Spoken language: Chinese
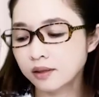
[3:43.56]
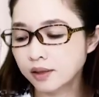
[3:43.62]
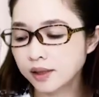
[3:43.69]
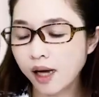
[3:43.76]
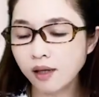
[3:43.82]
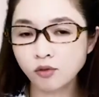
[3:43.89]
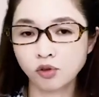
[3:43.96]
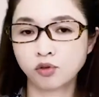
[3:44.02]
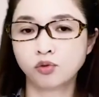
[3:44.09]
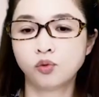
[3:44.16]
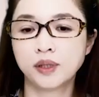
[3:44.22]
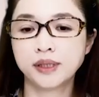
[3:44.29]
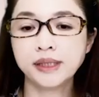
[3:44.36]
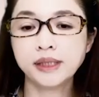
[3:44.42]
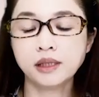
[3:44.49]
张图
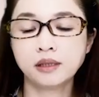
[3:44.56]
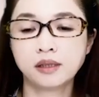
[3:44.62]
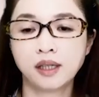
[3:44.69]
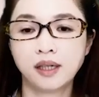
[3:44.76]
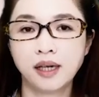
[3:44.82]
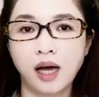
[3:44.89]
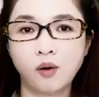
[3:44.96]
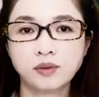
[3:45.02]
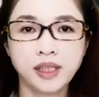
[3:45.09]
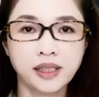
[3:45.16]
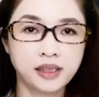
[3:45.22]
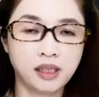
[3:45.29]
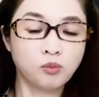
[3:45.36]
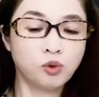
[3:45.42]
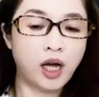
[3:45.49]
我记得啦？我在
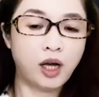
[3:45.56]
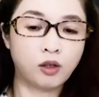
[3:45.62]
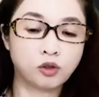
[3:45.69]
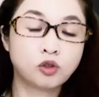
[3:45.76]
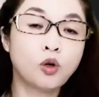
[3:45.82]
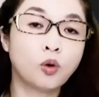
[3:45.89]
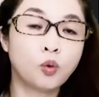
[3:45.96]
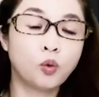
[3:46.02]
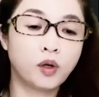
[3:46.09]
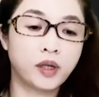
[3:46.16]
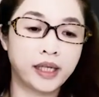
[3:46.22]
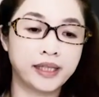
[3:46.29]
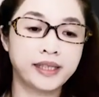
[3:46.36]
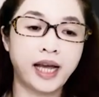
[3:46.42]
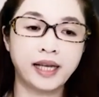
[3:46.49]
节目还有送过
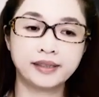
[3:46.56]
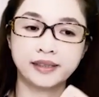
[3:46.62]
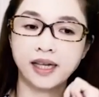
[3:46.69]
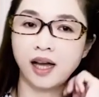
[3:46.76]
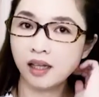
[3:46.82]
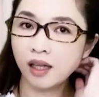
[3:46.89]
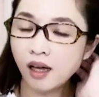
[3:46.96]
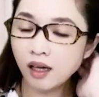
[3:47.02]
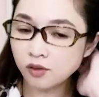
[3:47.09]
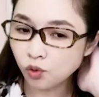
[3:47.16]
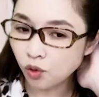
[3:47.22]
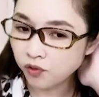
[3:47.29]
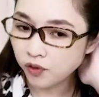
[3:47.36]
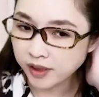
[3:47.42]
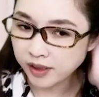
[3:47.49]
给大家，然后很
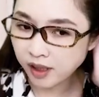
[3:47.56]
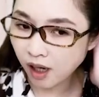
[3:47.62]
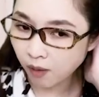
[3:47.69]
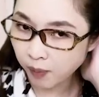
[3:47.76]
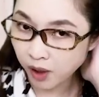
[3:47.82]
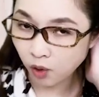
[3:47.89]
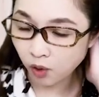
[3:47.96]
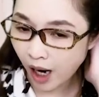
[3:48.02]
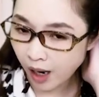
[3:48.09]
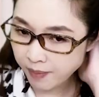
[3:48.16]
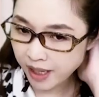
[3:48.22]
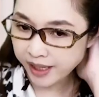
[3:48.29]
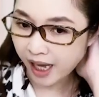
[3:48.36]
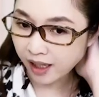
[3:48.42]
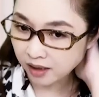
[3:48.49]
多粉丝好朋友还
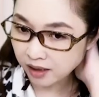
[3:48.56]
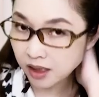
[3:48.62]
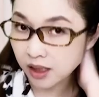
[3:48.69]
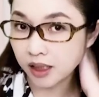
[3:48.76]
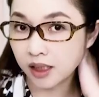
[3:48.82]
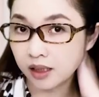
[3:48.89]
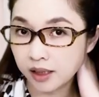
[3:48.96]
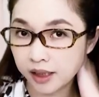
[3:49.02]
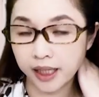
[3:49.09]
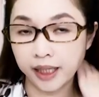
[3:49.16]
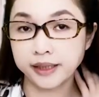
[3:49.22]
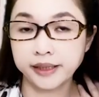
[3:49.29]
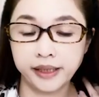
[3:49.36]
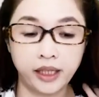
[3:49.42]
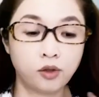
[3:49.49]
没拿的，这里你可以
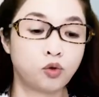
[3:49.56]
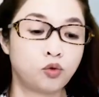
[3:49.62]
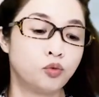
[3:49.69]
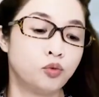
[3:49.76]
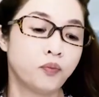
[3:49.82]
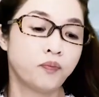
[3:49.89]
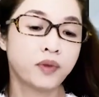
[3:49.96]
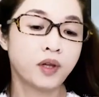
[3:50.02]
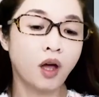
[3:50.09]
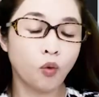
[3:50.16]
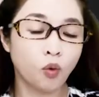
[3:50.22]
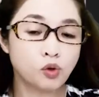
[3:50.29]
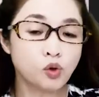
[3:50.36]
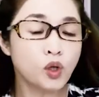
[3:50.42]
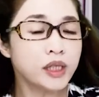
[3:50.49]
截图。
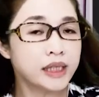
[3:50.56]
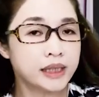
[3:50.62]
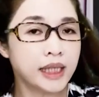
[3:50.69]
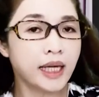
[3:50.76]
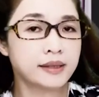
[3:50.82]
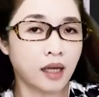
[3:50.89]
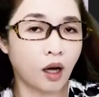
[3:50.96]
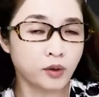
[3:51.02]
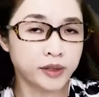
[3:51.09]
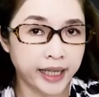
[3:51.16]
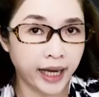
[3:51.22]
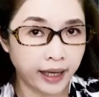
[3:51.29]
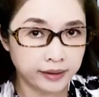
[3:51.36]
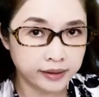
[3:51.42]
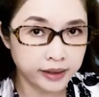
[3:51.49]
我说你在找
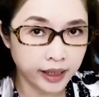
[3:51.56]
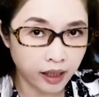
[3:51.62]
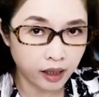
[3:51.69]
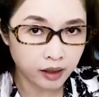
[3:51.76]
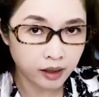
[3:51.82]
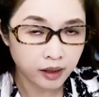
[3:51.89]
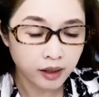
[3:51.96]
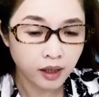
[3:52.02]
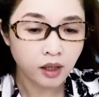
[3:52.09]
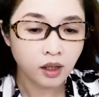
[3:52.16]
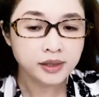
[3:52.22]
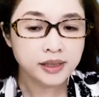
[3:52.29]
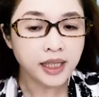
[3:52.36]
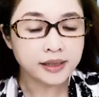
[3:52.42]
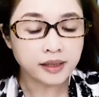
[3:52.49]
产业，
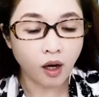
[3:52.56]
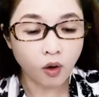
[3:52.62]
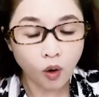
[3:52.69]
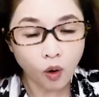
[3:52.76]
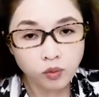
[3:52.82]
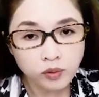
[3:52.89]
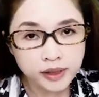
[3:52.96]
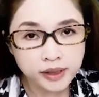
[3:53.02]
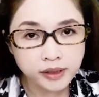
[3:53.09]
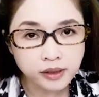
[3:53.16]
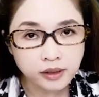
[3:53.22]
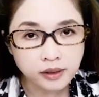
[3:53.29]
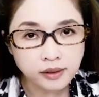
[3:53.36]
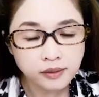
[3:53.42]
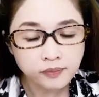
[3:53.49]
在找公
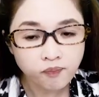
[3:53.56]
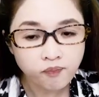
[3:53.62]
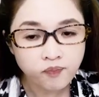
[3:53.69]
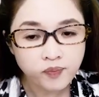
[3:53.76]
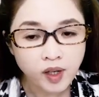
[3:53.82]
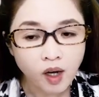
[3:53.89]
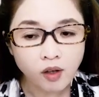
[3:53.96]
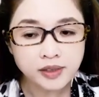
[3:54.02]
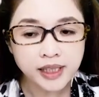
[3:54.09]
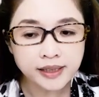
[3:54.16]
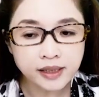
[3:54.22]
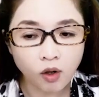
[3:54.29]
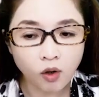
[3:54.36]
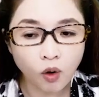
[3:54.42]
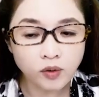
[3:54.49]
司，在
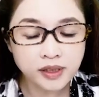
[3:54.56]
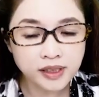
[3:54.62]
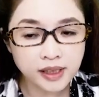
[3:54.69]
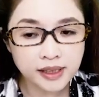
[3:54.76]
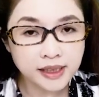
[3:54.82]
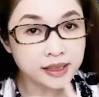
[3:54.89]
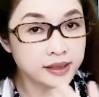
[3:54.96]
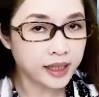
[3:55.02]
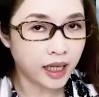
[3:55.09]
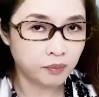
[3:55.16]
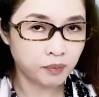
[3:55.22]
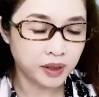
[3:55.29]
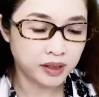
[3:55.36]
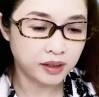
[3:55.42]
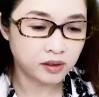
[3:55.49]
找公司的新产
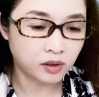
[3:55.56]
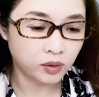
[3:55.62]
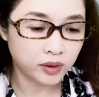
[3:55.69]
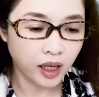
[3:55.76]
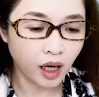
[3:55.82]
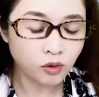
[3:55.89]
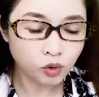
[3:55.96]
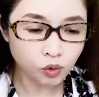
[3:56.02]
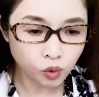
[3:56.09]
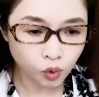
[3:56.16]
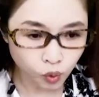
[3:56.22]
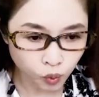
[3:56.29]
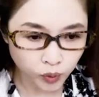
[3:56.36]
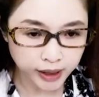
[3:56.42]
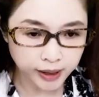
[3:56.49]
品的时候，你要去
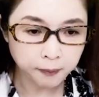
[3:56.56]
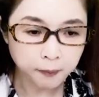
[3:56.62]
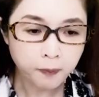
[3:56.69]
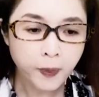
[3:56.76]
注意